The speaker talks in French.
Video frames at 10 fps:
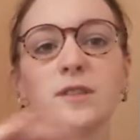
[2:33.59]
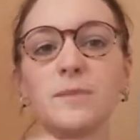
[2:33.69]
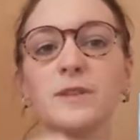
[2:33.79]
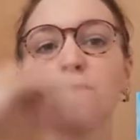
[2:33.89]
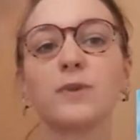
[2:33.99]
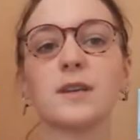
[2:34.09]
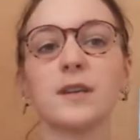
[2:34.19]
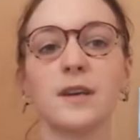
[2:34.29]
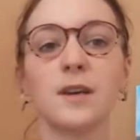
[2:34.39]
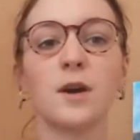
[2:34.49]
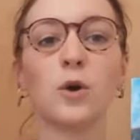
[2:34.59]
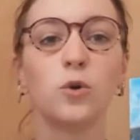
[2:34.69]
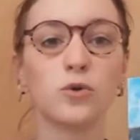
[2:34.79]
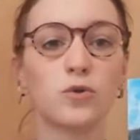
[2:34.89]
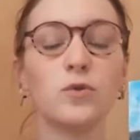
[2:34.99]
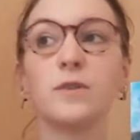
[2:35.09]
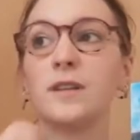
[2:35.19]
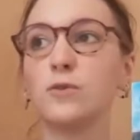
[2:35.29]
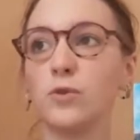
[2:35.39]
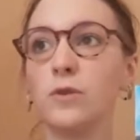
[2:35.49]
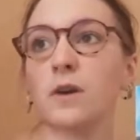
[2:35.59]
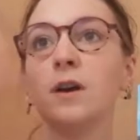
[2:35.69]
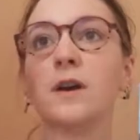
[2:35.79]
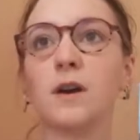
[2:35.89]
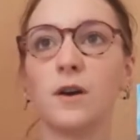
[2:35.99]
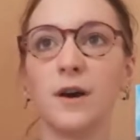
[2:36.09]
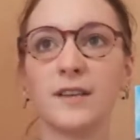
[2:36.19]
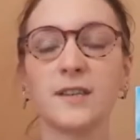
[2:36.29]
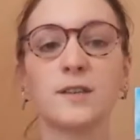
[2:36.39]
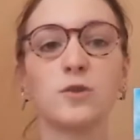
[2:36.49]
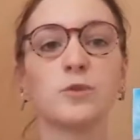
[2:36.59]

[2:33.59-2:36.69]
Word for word: C'est une maison qui est au-dessus des dunes à euh, saint